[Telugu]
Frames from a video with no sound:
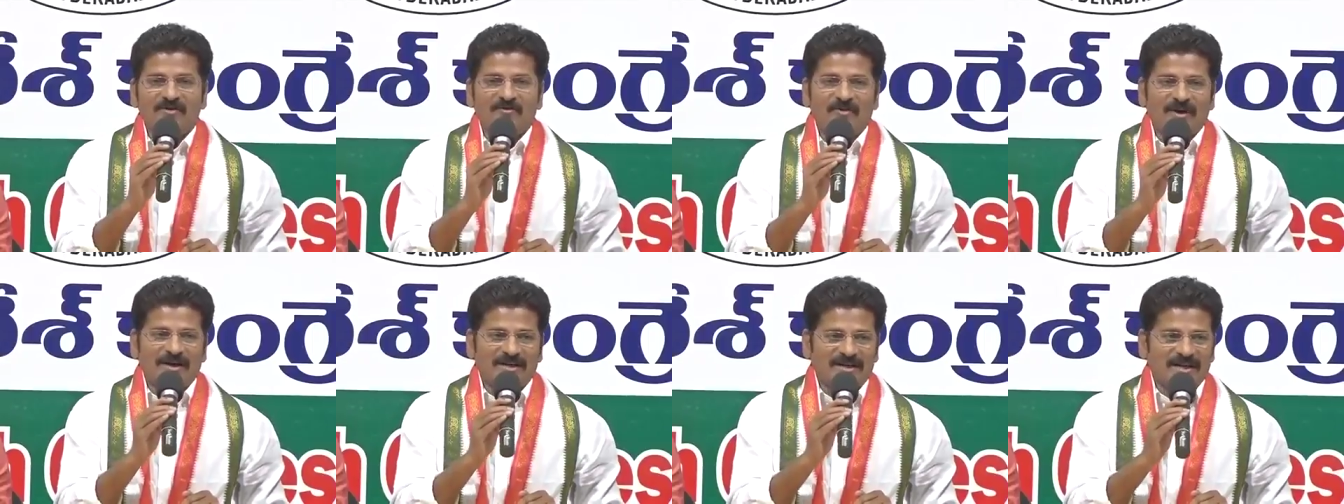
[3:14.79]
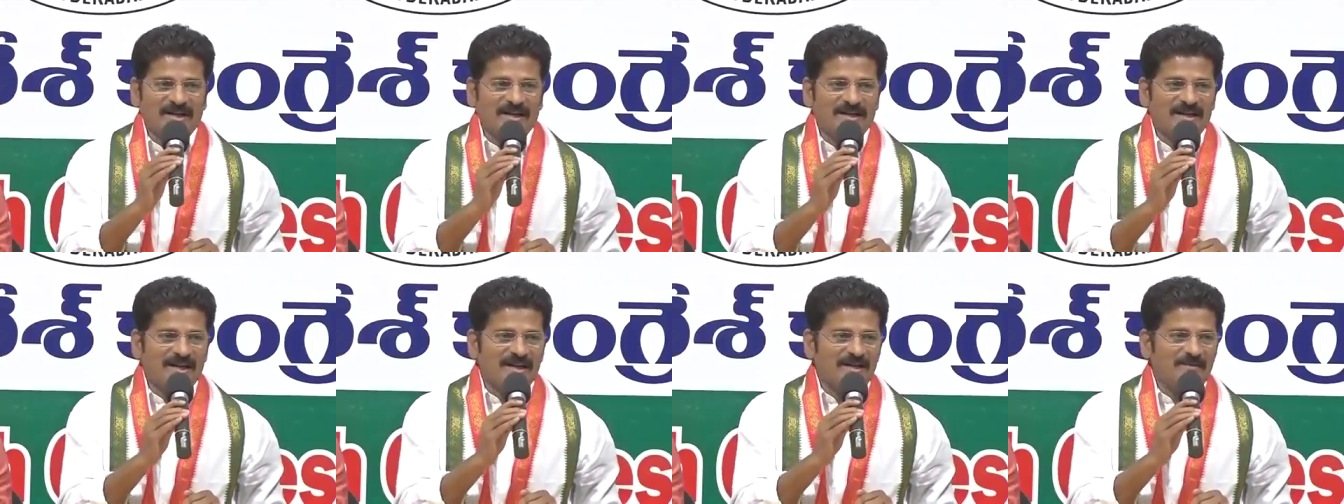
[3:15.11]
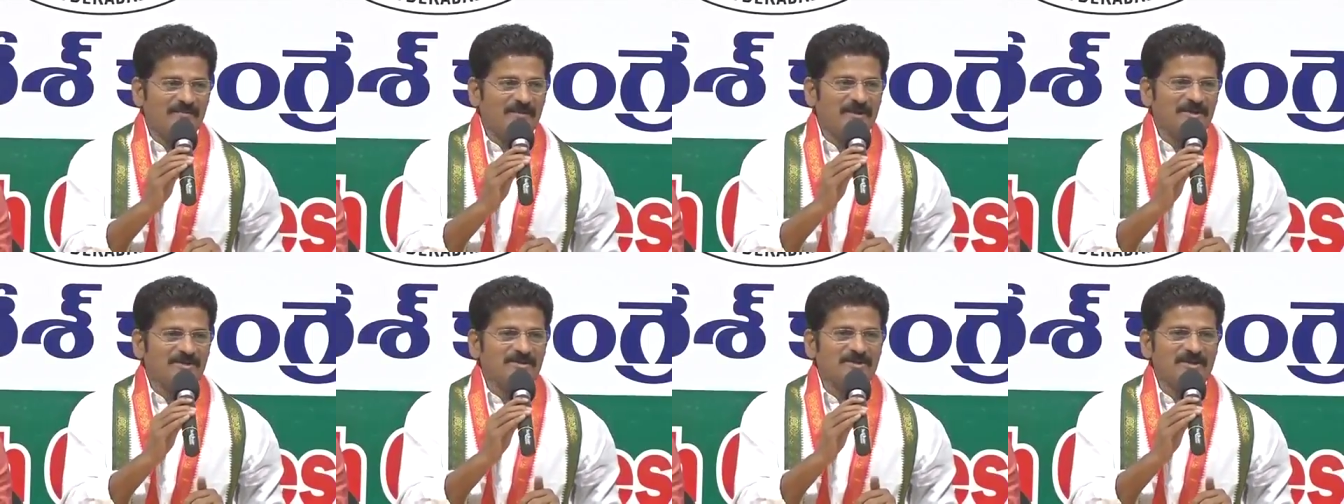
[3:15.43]
వాటి
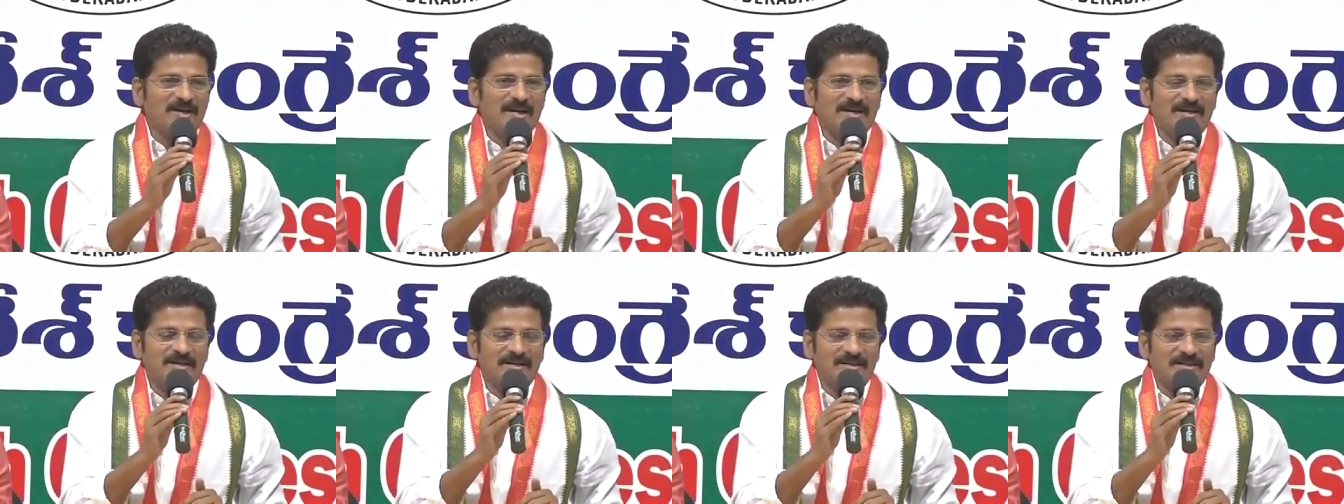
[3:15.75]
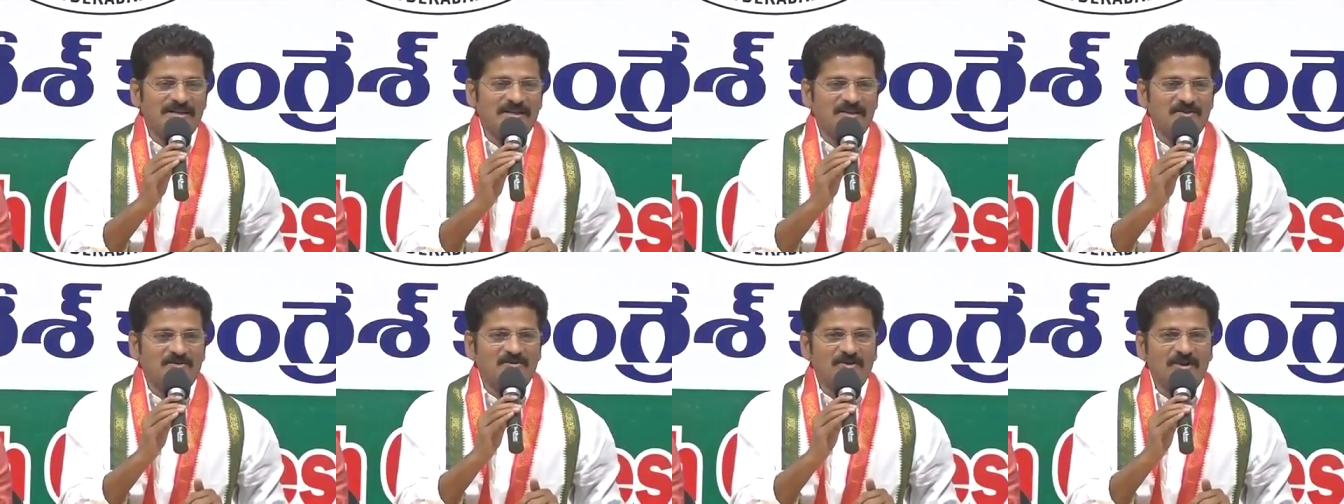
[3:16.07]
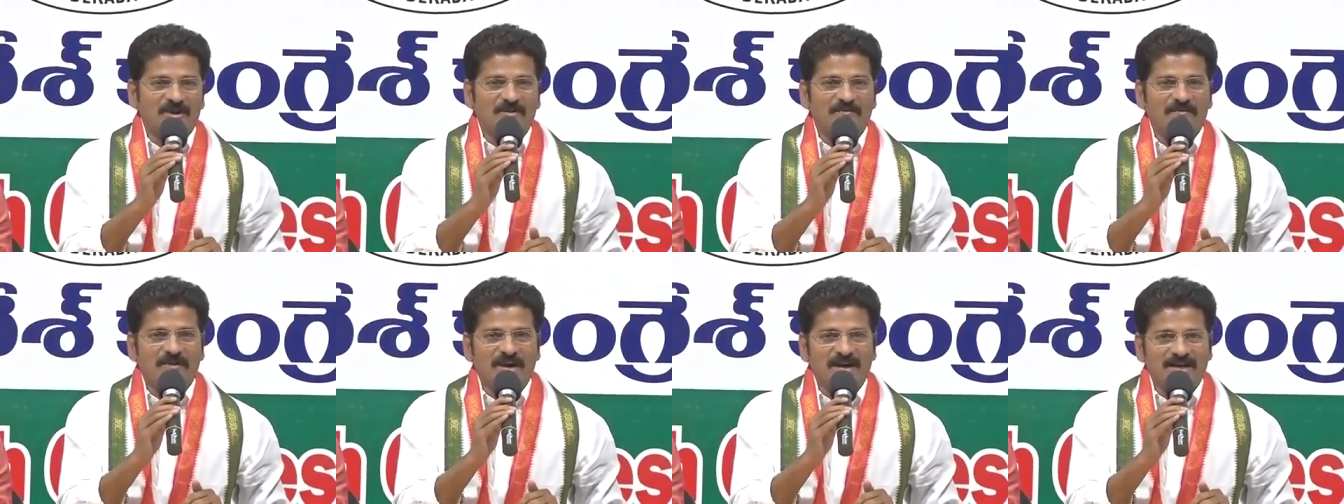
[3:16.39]
అలైన్మెంట్స్ని అన్నింటిని
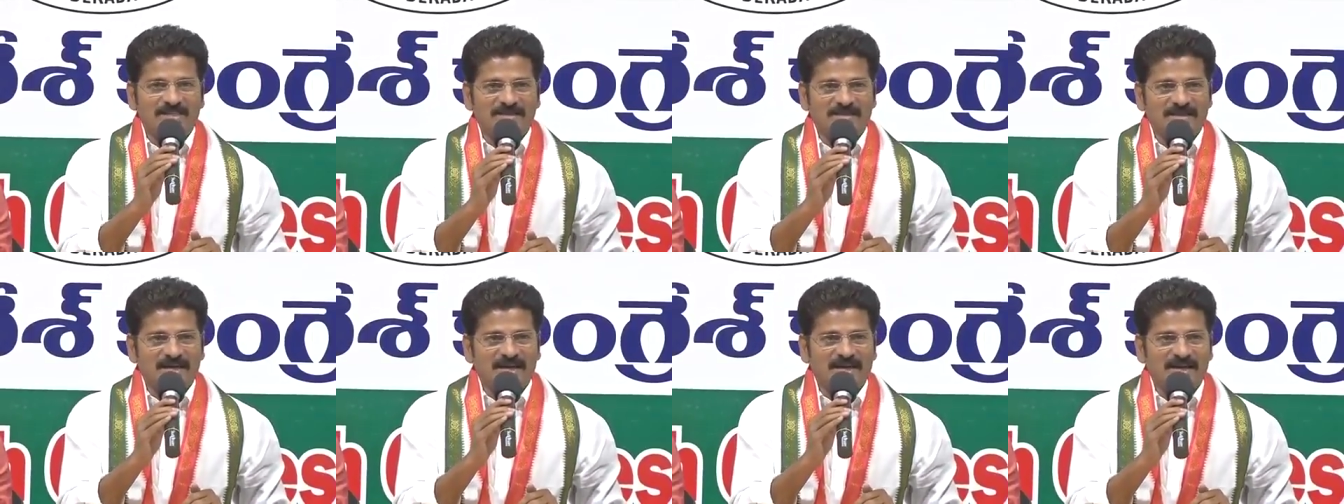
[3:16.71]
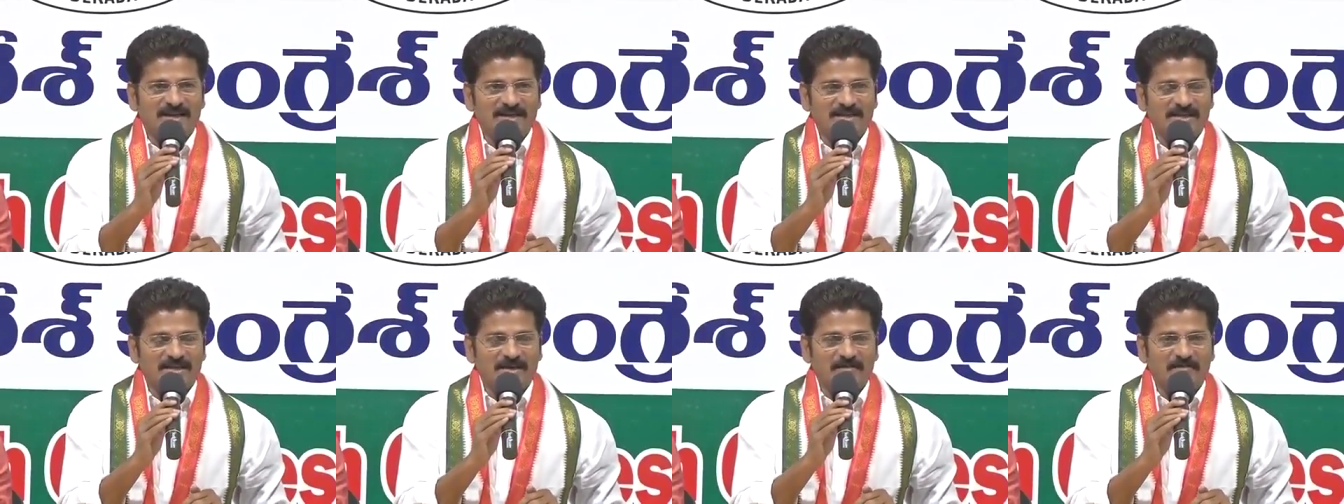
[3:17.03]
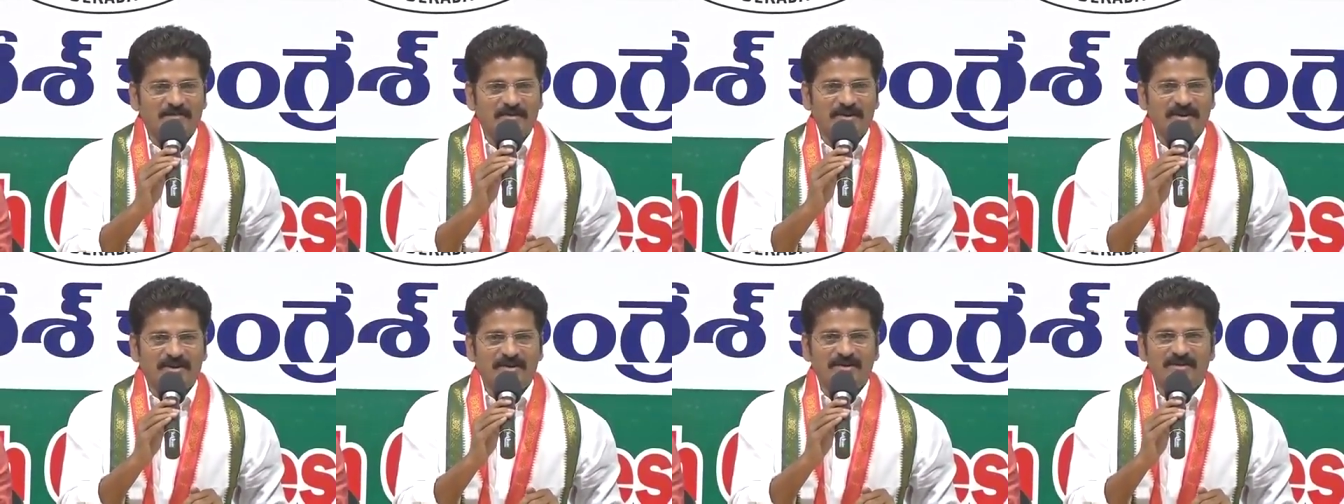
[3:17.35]
కూడా మార్చాలని
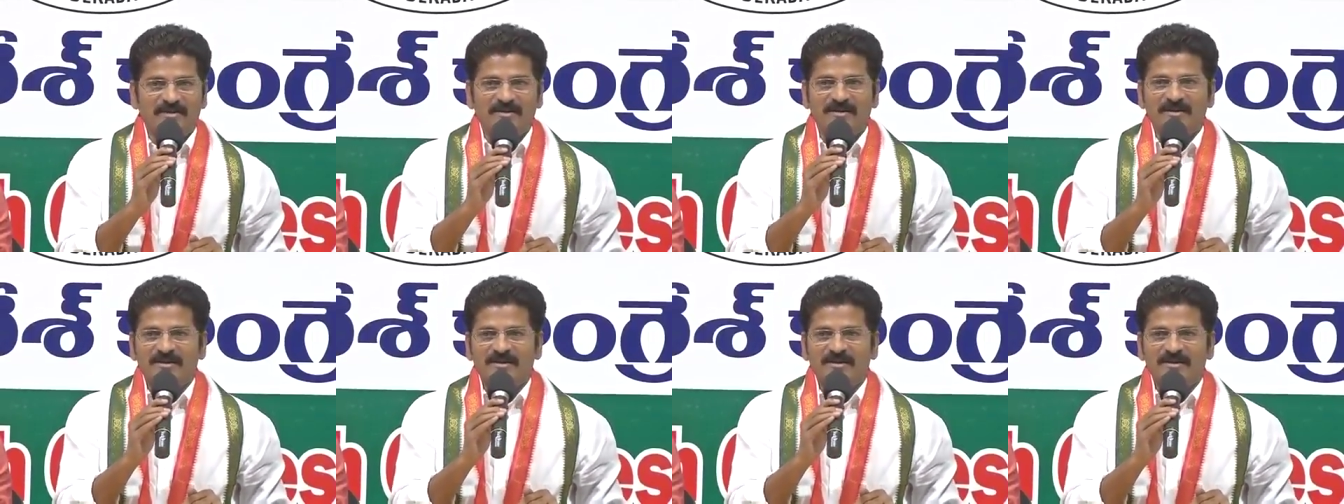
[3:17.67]
చెప్పి